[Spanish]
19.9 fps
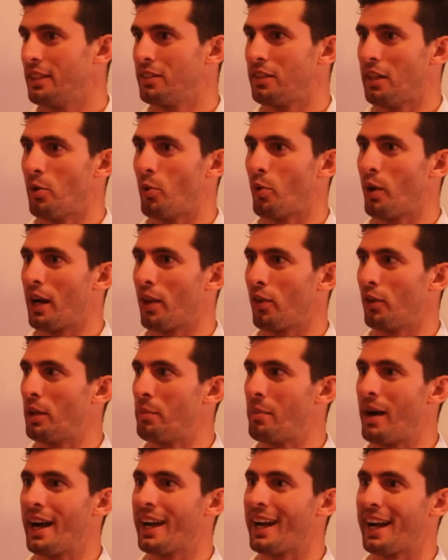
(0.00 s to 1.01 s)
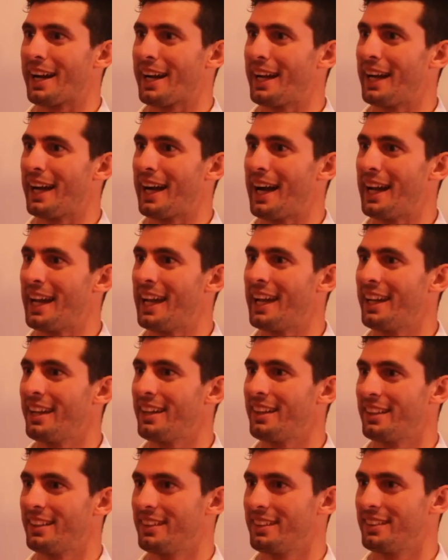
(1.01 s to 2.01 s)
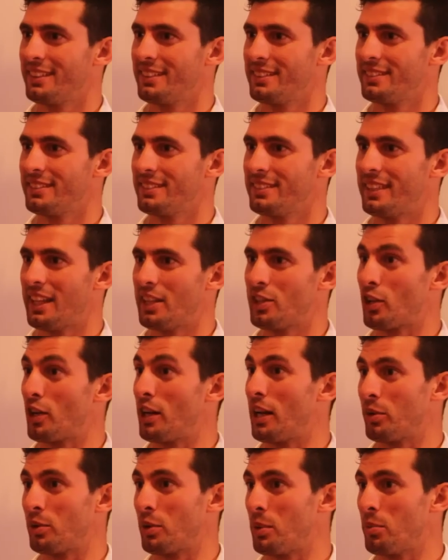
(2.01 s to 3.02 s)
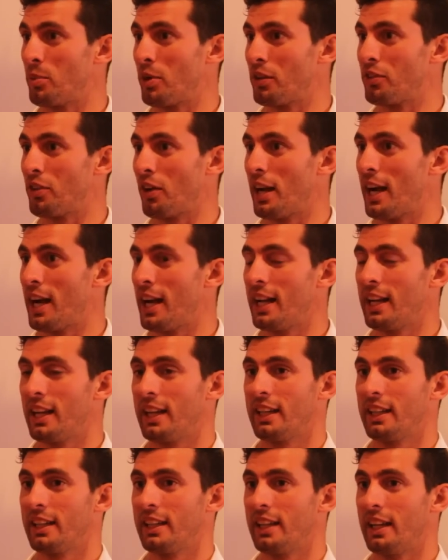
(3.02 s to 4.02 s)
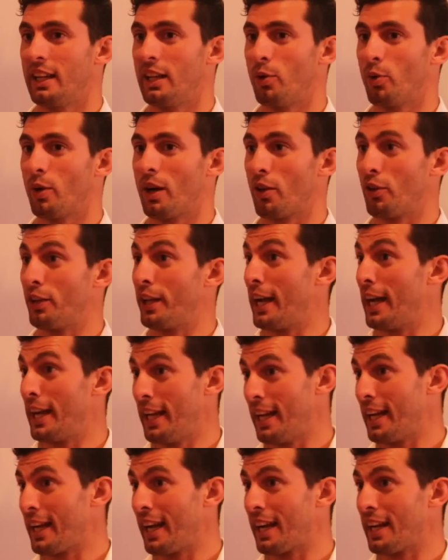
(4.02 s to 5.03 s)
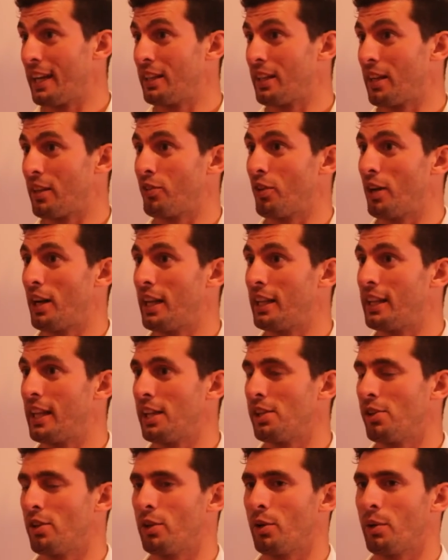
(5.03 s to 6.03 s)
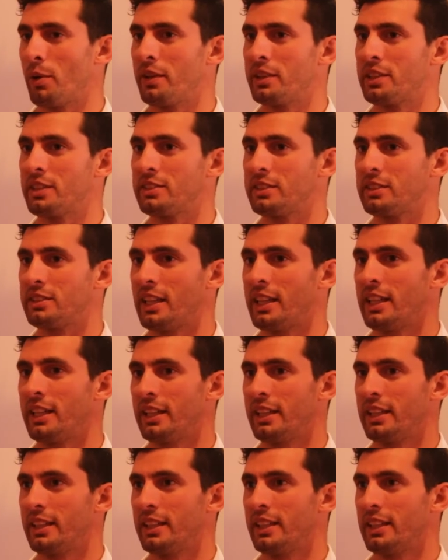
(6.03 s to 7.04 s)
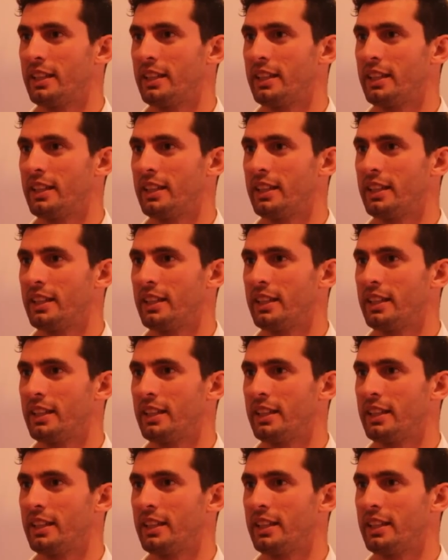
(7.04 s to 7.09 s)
Es el lugar donde más carreras gané dentro del autonomismo nacional, el lugar donde gané la carrera internacional este año en el WTCC.